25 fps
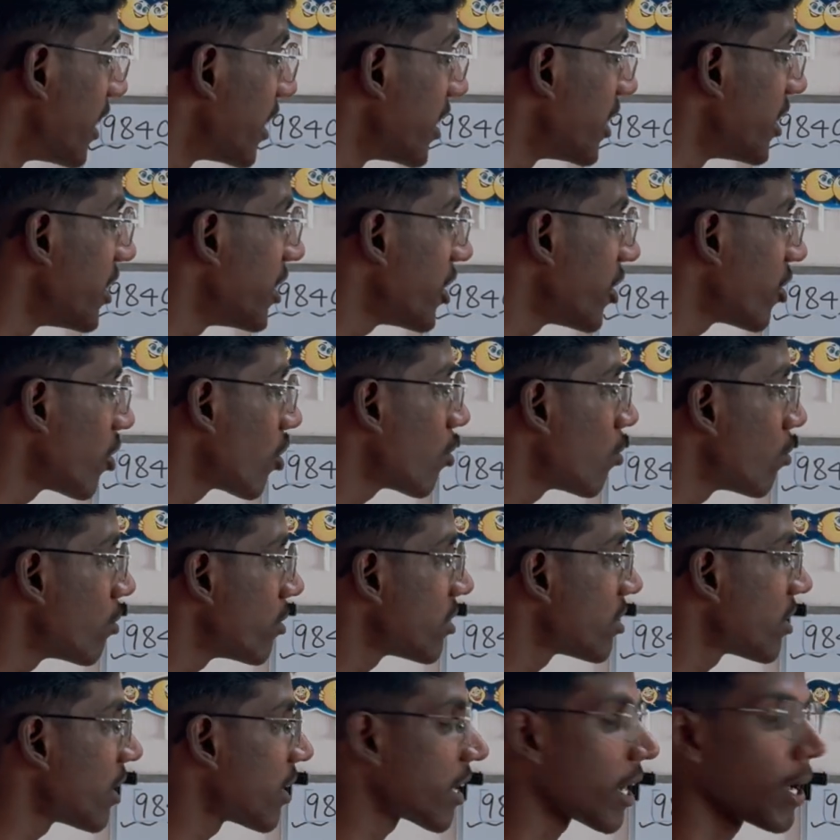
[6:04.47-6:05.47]
இந்தியன் ஆயில்
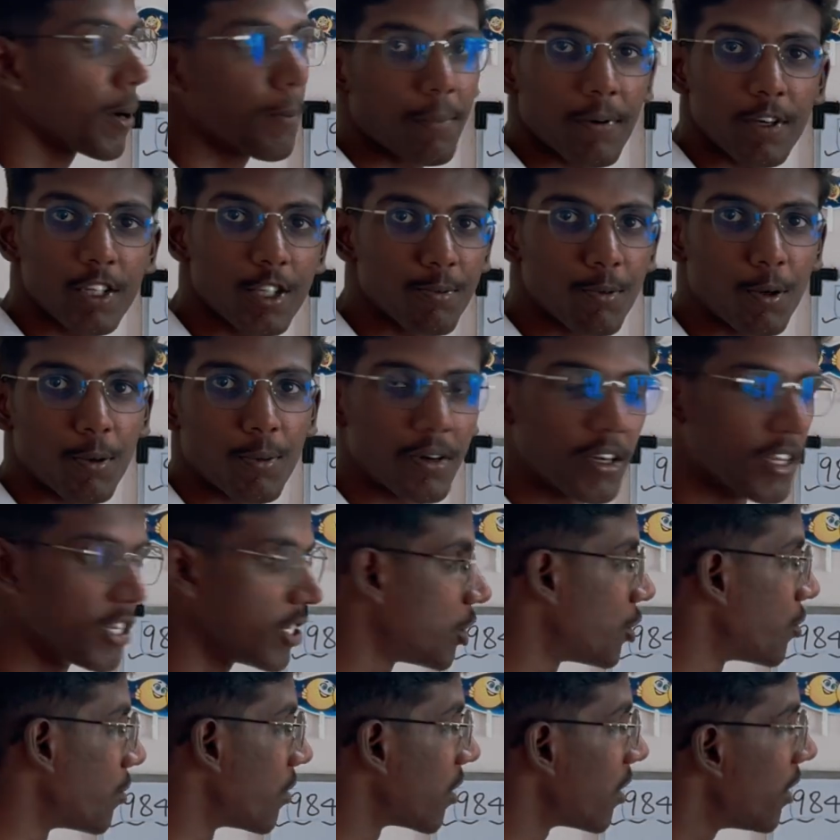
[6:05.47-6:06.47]
ஒதிசா கேம்பஸ்
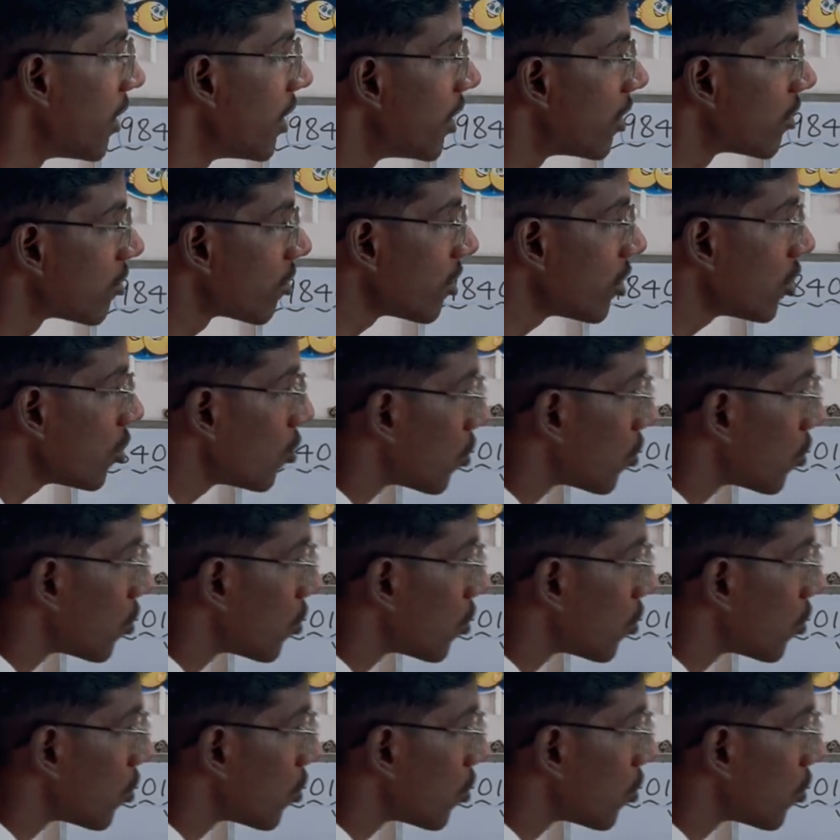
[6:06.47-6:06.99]
புவனேஸ்வர் ஸோ இது